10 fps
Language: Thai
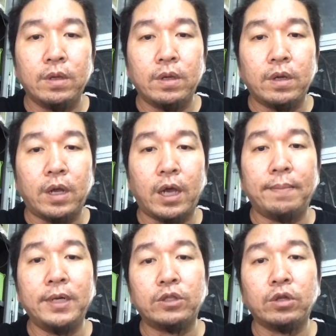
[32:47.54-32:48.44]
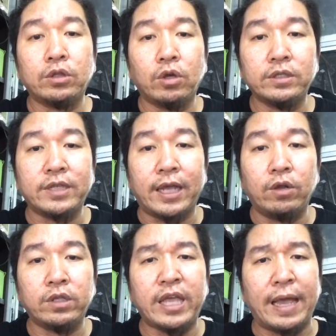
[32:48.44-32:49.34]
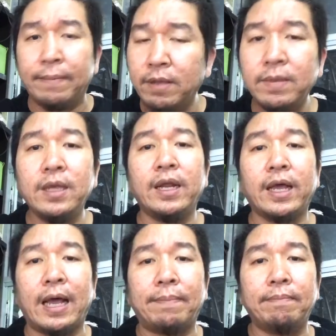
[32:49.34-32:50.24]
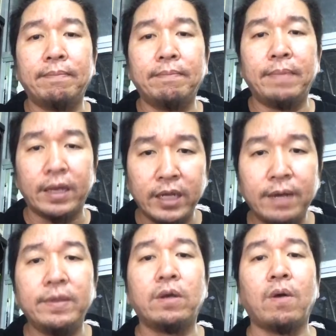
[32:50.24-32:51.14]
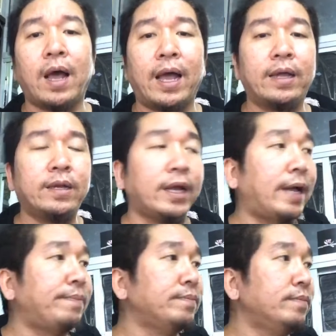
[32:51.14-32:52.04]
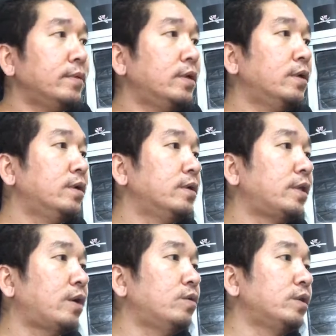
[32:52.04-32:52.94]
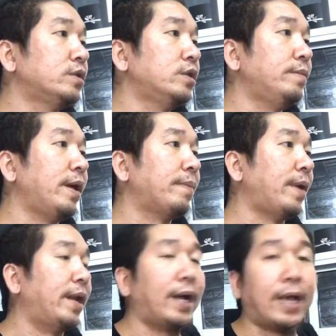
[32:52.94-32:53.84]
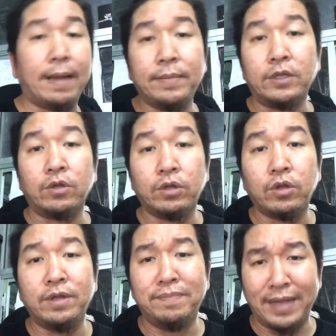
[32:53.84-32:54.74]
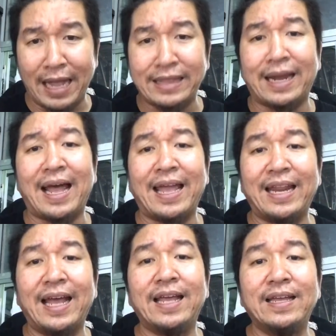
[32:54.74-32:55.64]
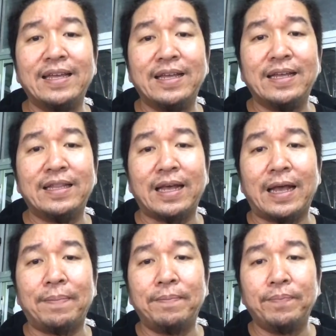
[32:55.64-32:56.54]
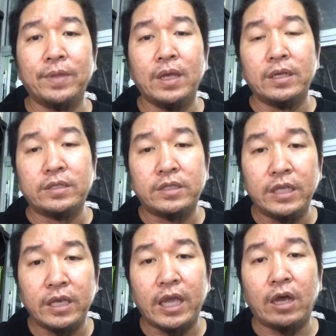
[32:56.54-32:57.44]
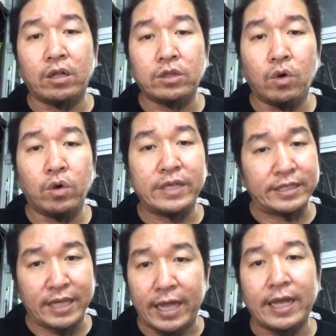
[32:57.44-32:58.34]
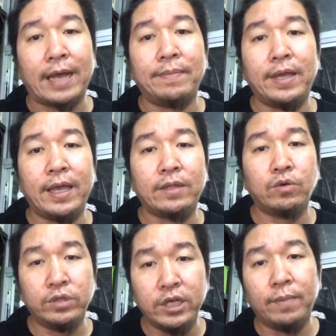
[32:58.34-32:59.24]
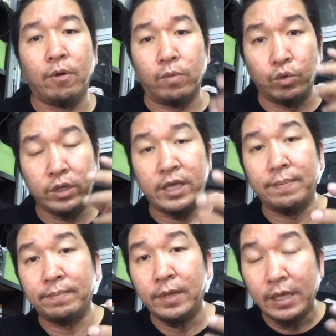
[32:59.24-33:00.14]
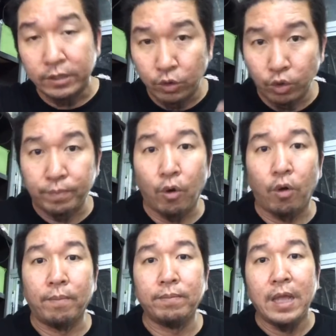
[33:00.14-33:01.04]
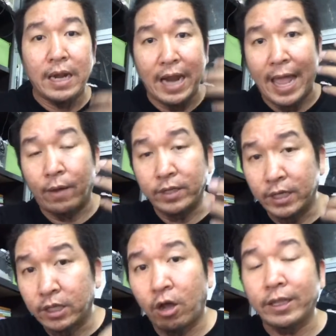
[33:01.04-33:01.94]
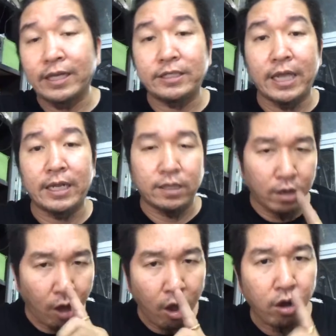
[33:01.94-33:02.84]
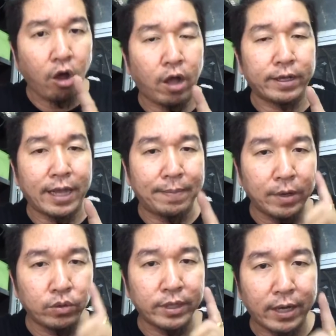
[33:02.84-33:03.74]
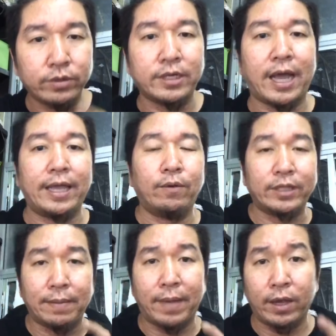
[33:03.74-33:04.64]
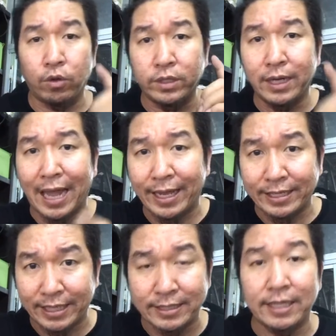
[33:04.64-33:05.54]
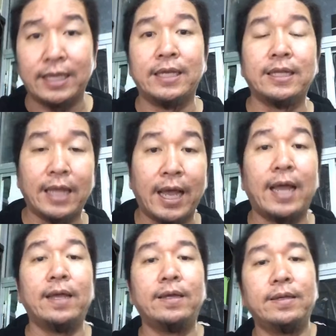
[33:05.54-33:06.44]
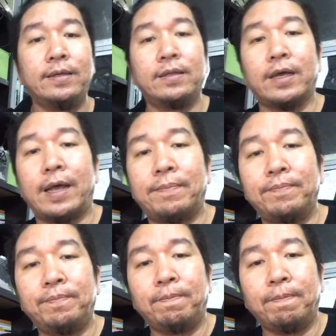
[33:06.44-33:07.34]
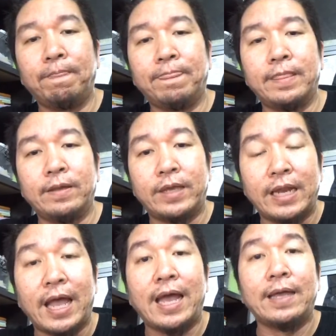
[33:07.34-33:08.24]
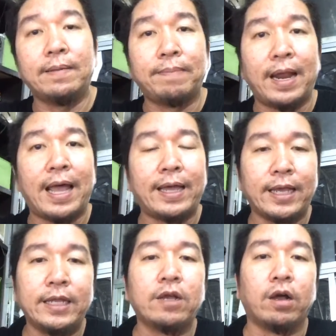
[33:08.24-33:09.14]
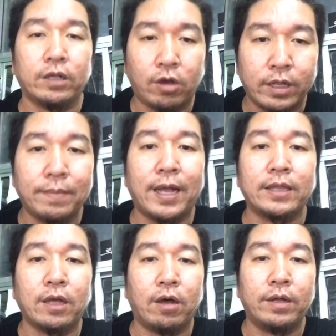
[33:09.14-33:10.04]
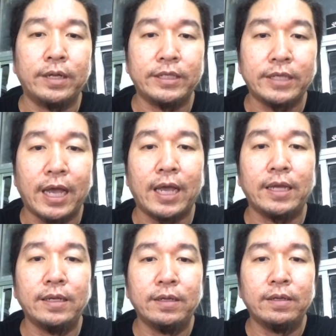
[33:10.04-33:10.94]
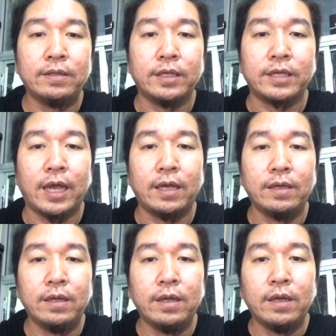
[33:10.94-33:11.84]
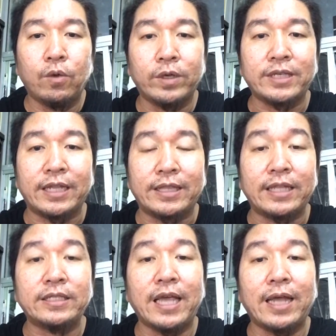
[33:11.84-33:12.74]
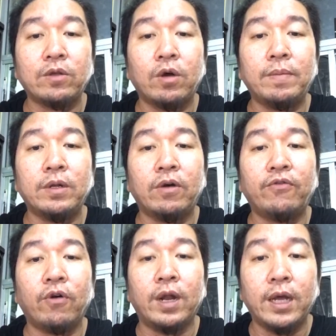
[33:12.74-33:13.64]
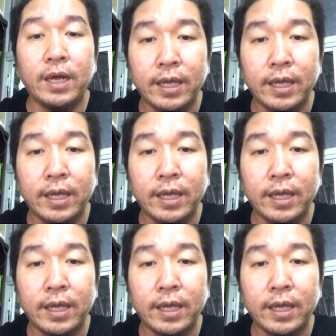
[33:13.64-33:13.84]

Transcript: อ่า หมื่นต้นต้นใส่รถเก่งไม่มีเลยครับ เบรกเดิมดีกว่านะครับ ถ้าคุณจะซื้อเบรกใหม่ ราคาหมื่นต้นต้นอันตรายนะนะครับ GK Auto อย่าใส่เลยครับเฮดคุณเชื่อผมคุณคิม สูตรผม แรงกว่าเดินท่อทั้งเส้นลองก่อนครับแล้วคุณจะเข้าใจว่าทำไมคนถึงรัก a อ c นะฮะนะครับโอเค นะ ไปแล้วแค่นี้ก่อนขอทำงานต่อนะจ๊ะนะจ๊ะวสันตันแจ้ตัวก็เบอร์น้องฝนเลย